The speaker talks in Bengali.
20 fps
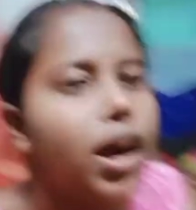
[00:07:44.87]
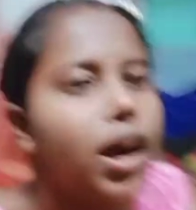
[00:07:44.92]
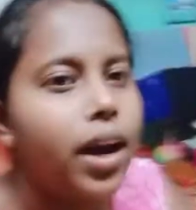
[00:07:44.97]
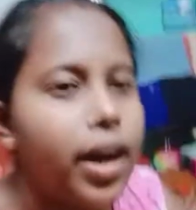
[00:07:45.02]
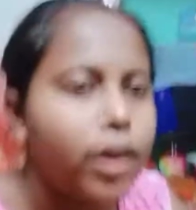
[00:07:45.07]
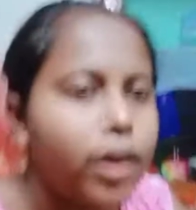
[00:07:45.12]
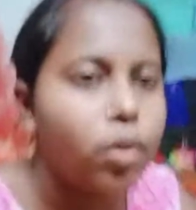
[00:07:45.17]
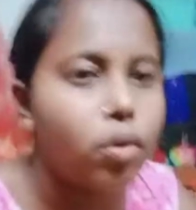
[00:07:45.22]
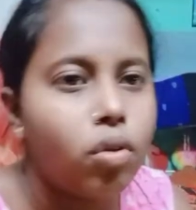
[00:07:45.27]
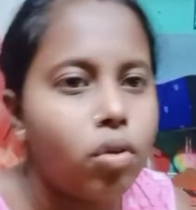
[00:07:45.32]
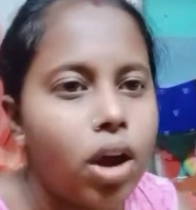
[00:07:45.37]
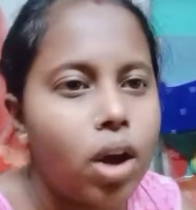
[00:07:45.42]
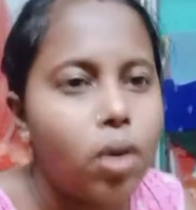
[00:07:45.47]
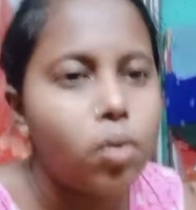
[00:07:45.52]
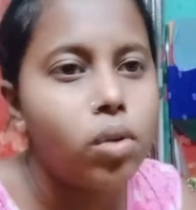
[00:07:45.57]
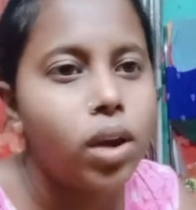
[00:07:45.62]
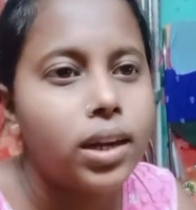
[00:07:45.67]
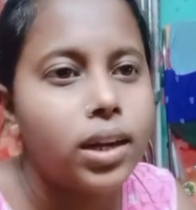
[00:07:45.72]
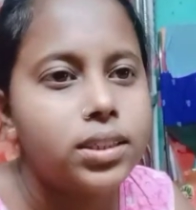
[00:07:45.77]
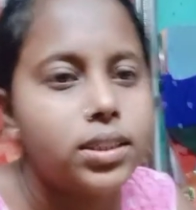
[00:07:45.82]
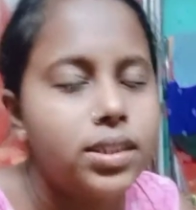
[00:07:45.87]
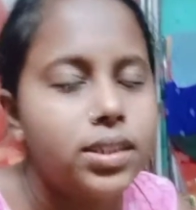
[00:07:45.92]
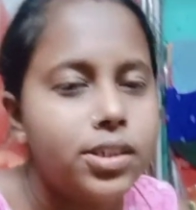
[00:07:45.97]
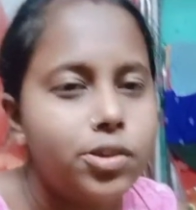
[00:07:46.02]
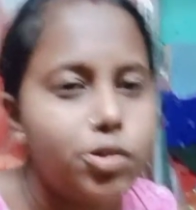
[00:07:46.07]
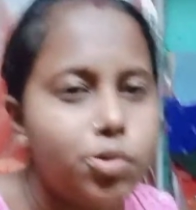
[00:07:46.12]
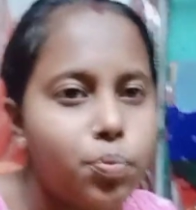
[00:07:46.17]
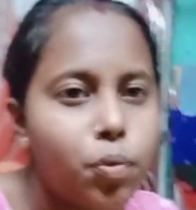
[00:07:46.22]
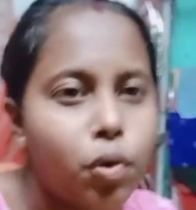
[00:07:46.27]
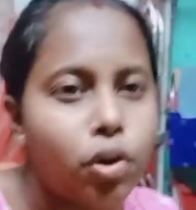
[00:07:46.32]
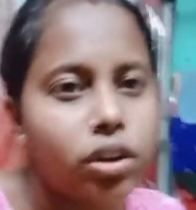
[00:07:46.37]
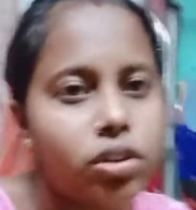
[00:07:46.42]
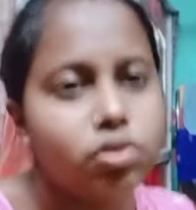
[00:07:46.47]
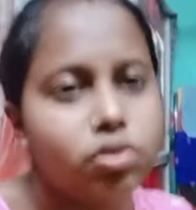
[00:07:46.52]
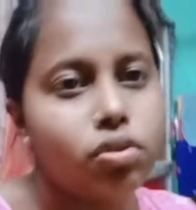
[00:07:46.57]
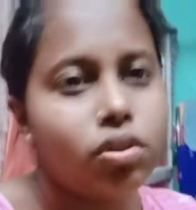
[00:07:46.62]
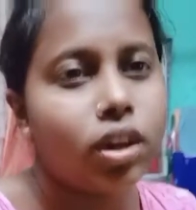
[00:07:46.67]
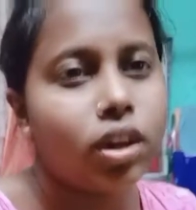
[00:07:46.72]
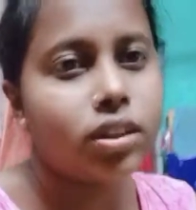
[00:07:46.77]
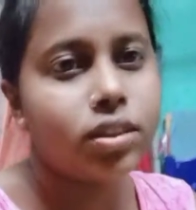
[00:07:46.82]
আর এখনও রাহুল আসেনি একটু পরেই
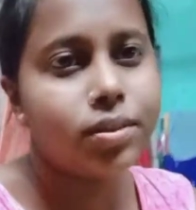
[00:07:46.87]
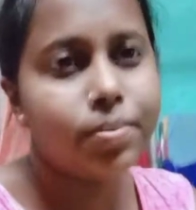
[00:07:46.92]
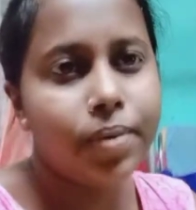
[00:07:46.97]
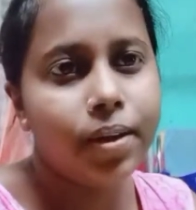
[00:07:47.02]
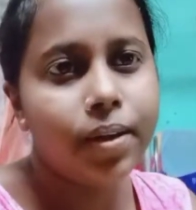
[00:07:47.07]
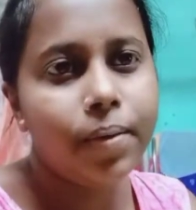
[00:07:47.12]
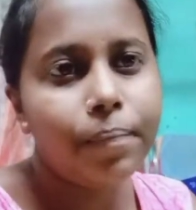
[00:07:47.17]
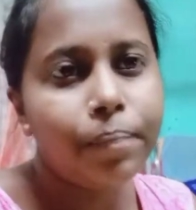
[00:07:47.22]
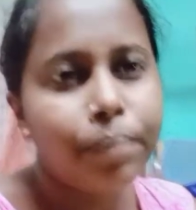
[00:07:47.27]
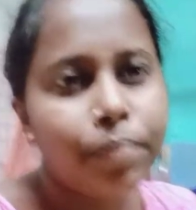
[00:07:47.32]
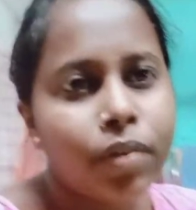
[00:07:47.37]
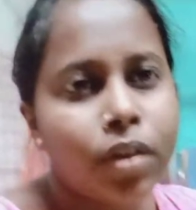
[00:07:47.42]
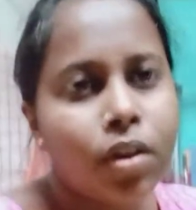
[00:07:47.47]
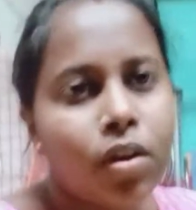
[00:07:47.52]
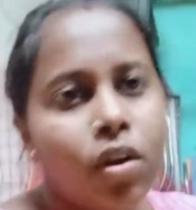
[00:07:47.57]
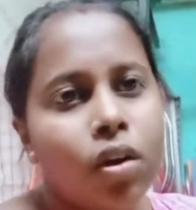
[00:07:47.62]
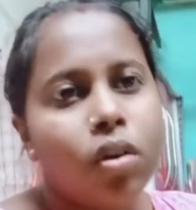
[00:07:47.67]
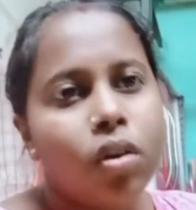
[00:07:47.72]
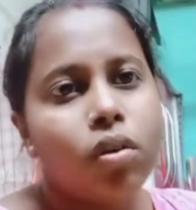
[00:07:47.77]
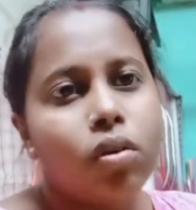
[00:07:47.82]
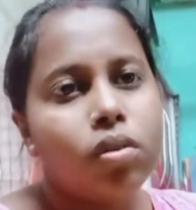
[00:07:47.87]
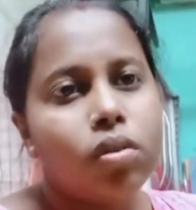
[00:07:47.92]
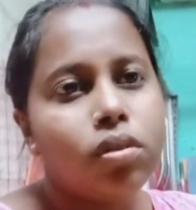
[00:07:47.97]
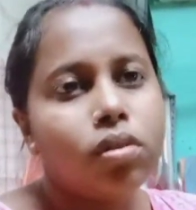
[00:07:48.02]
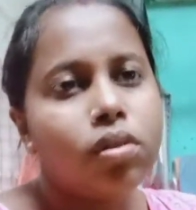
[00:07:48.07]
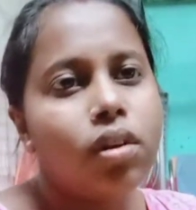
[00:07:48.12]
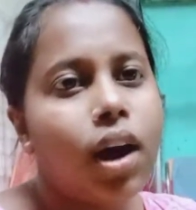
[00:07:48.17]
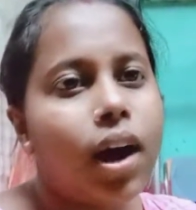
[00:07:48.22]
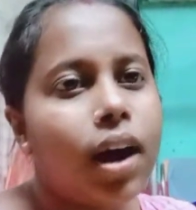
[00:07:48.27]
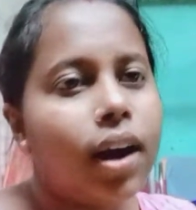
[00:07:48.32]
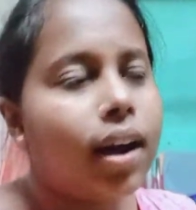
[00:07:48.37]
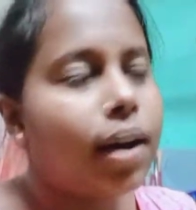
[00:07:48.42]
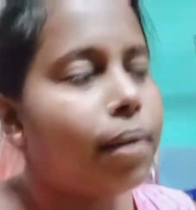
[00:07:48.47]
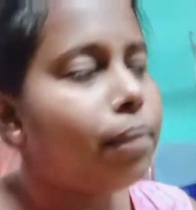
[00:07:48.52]
চলে আসবে ও আর